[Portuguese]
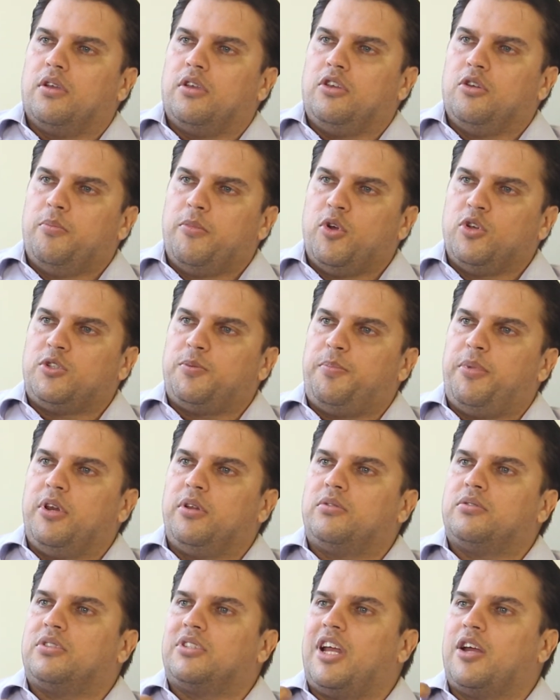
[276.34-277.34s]
E o meu
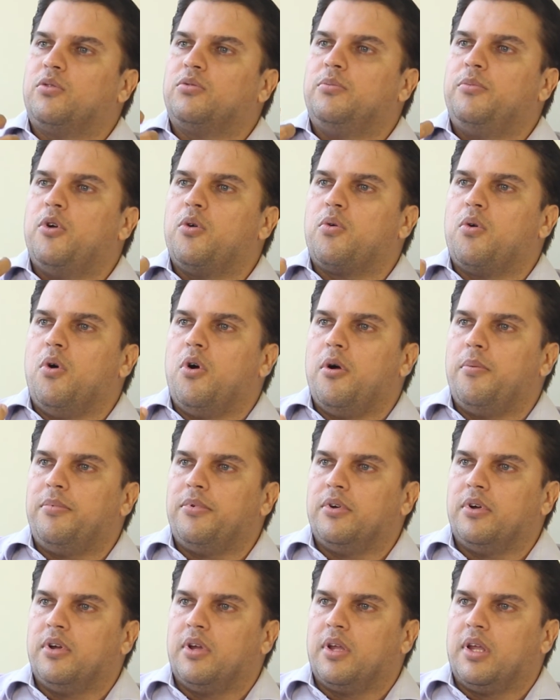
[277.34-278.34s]
espírito saiu do meu corpo.
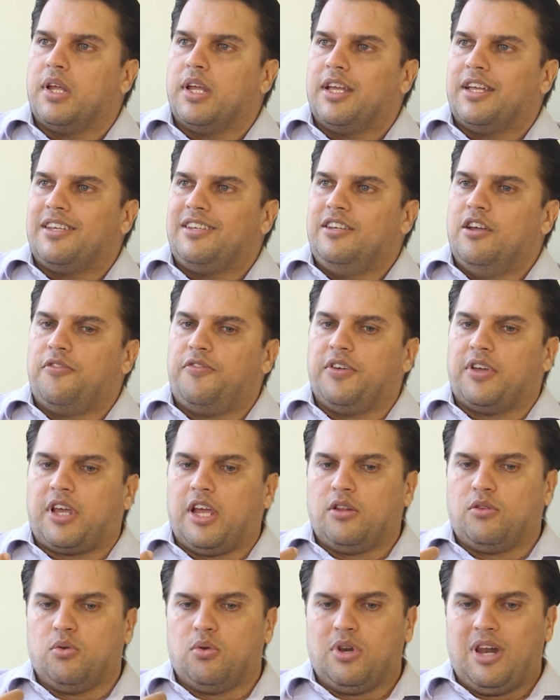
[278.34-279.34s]
E eu
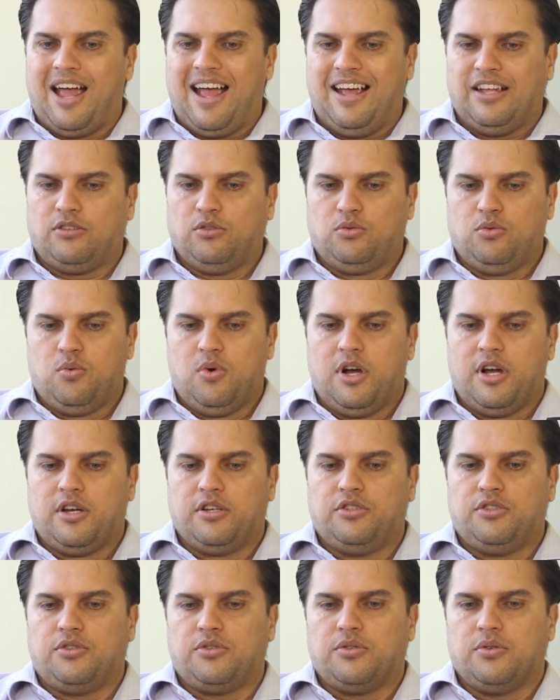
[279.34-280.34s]
fiquei do lado do
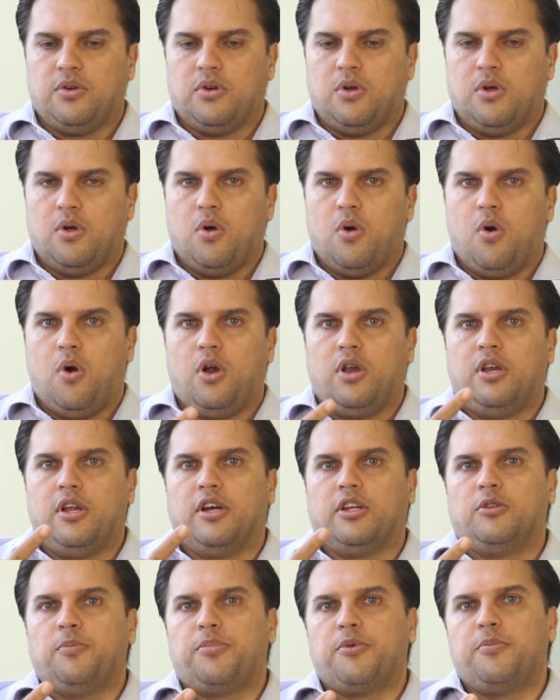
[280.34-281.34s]
anjo,
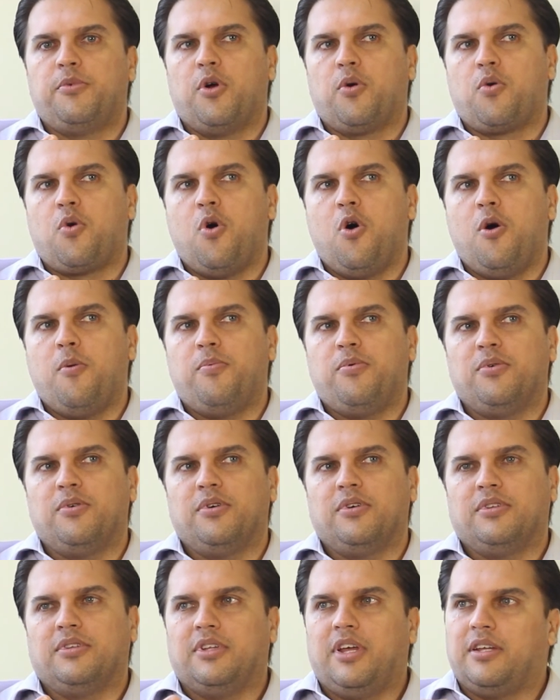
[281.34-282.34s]
olhando para o meu corpo,
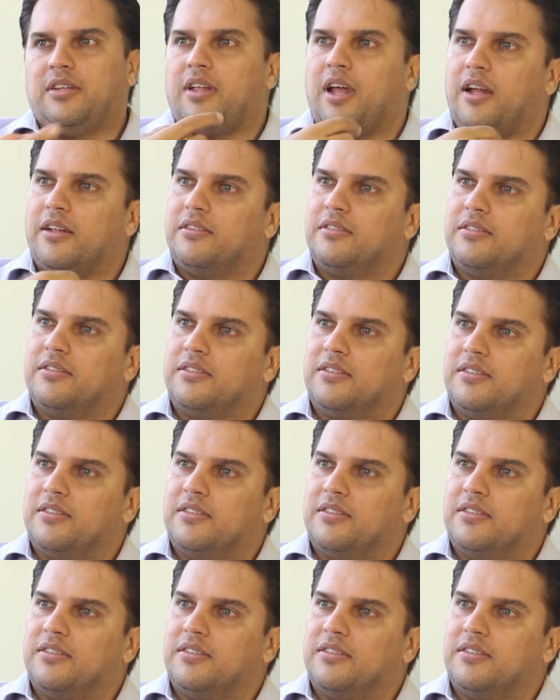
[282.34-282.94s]
deitado.